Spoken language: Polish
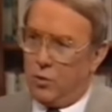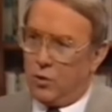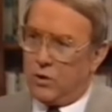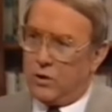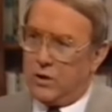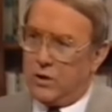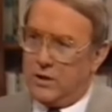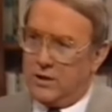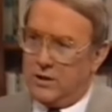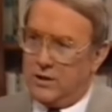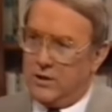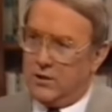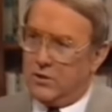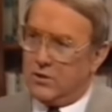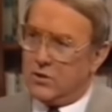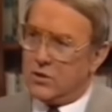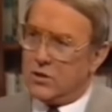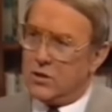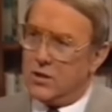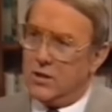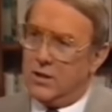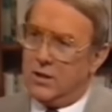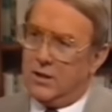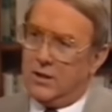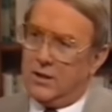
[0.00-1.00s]
Przez
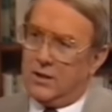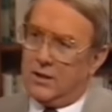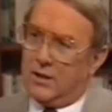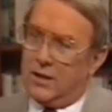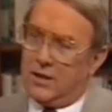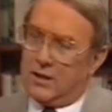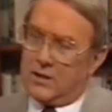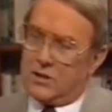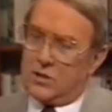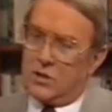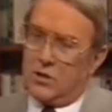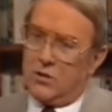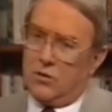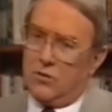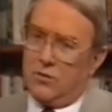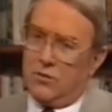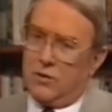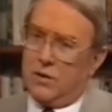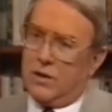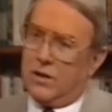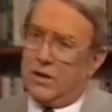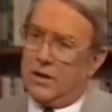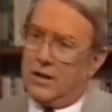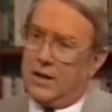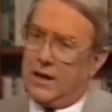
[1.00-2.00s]
14 lat
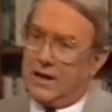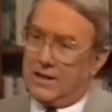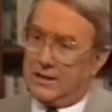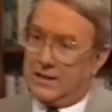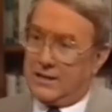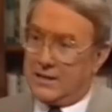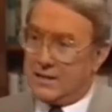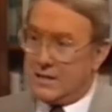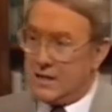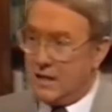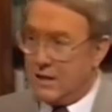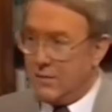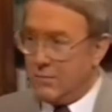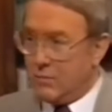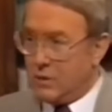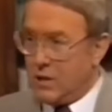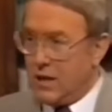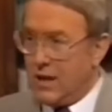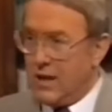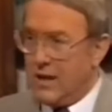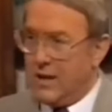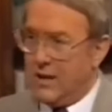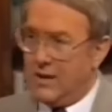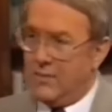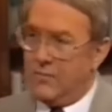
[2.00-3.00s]
pracowałem na Wydziale
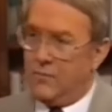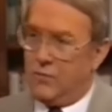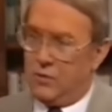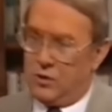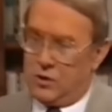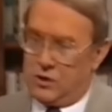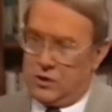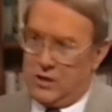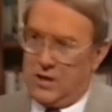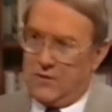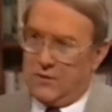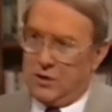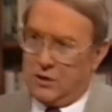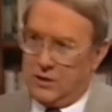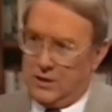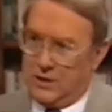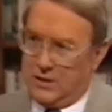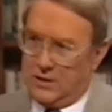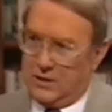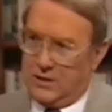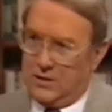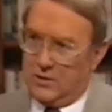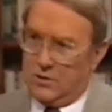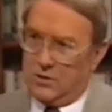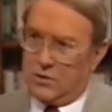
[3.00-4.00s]
Medycyny tego
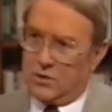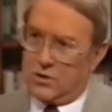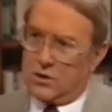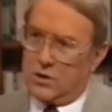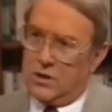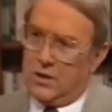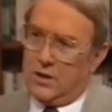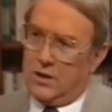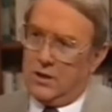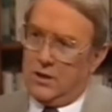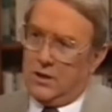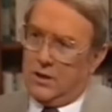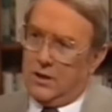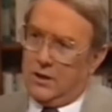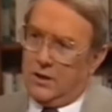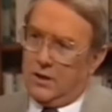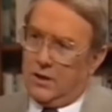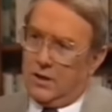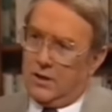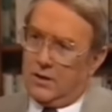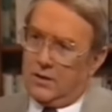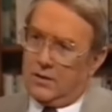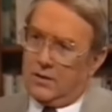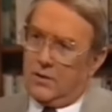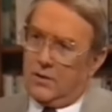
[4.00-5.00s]
uniwersytetu i przez
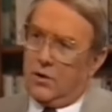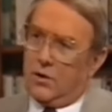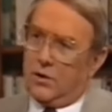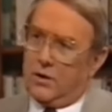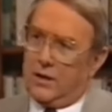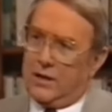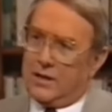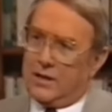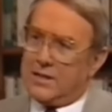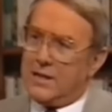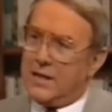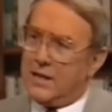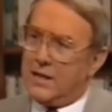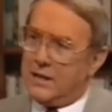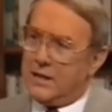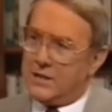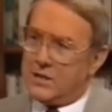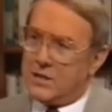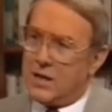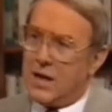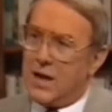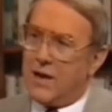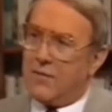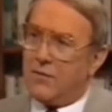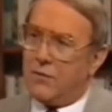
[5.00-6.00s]
17 w
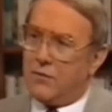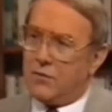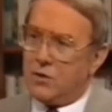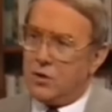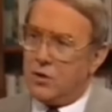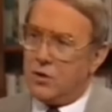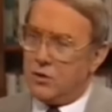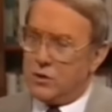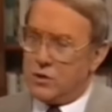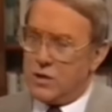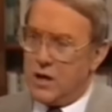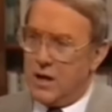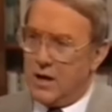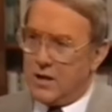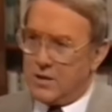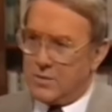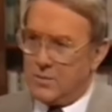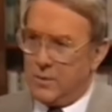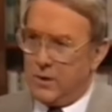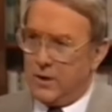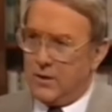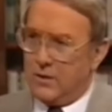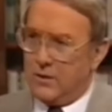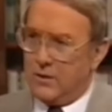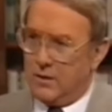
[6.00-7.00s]
szpitalu dziecięcym w Los
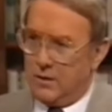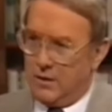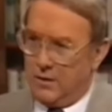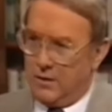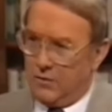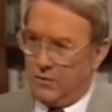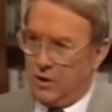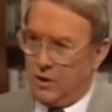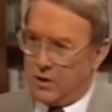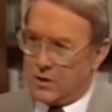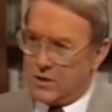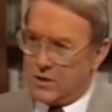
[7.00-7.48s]
Angeles.